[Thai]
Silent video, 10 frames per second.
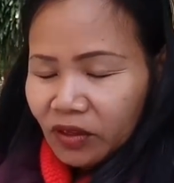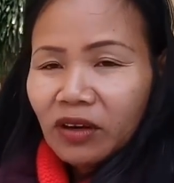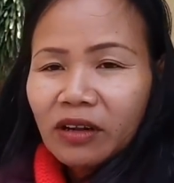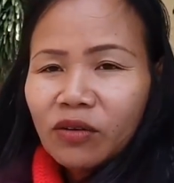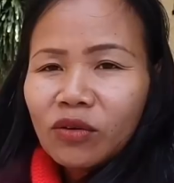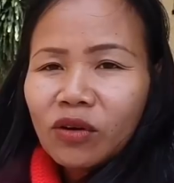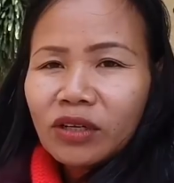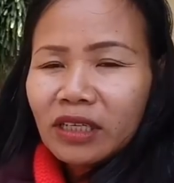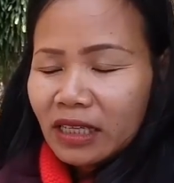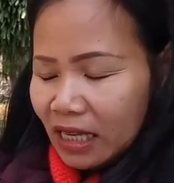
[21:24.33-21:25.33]
เนาะเดี๋ยวดูก่
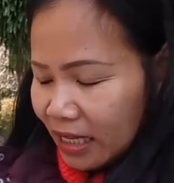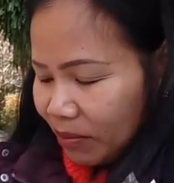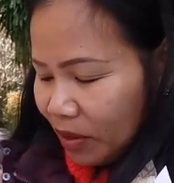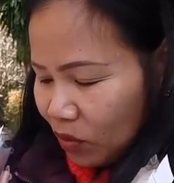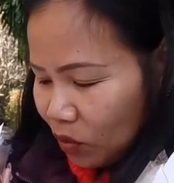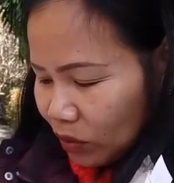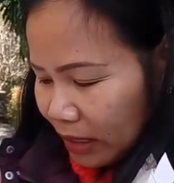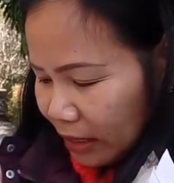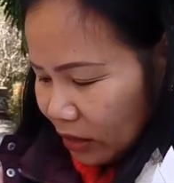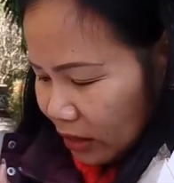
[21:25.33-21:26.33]
อนยายตายังไม่รู้
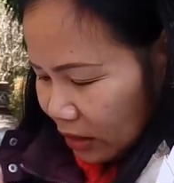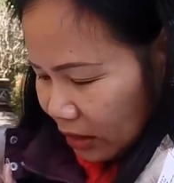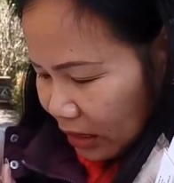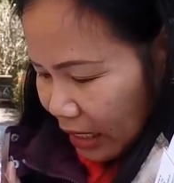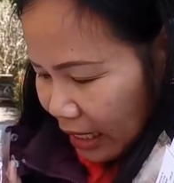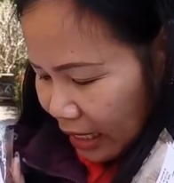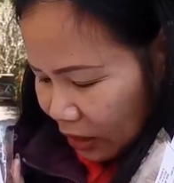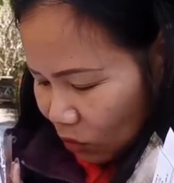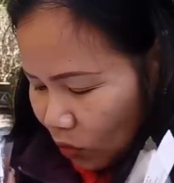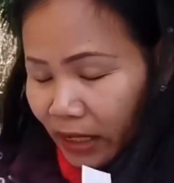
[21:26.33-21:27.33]
แต่แต่
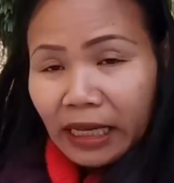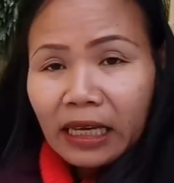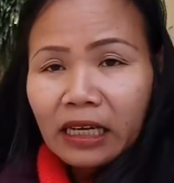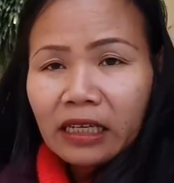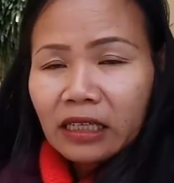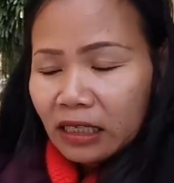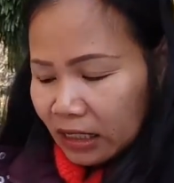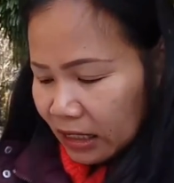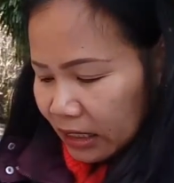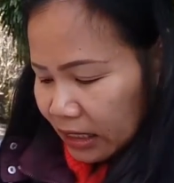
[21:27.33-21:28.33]
งวดนี้คือ
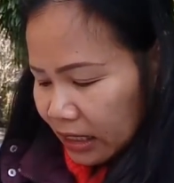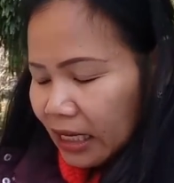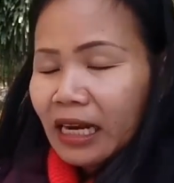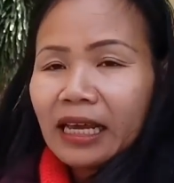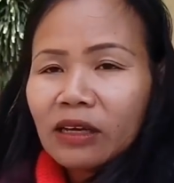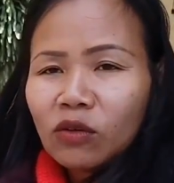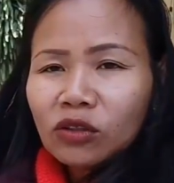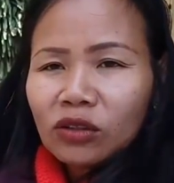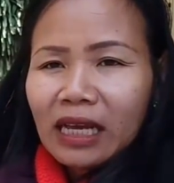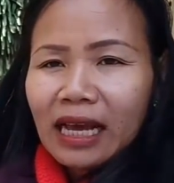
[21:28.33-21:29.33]
นี่แหละ งว
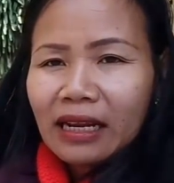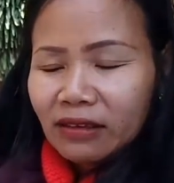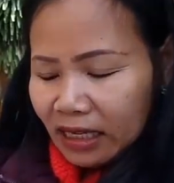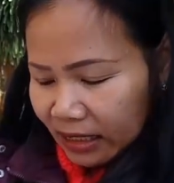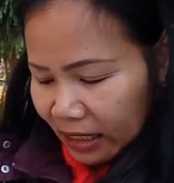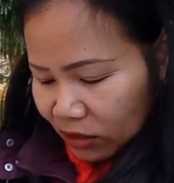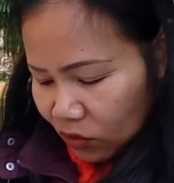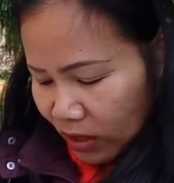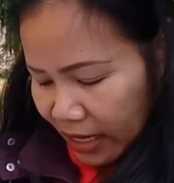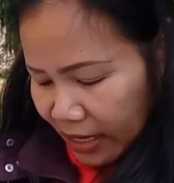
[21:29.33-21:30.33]
ดสุดท้ายแล้วที่ยายตา
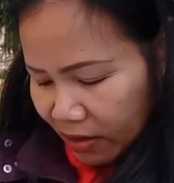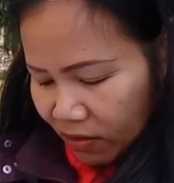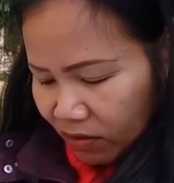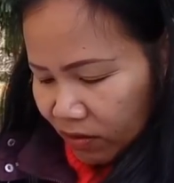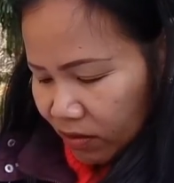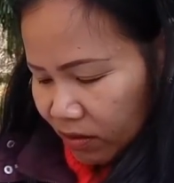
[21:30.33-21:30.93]
ส่งให้เนาะ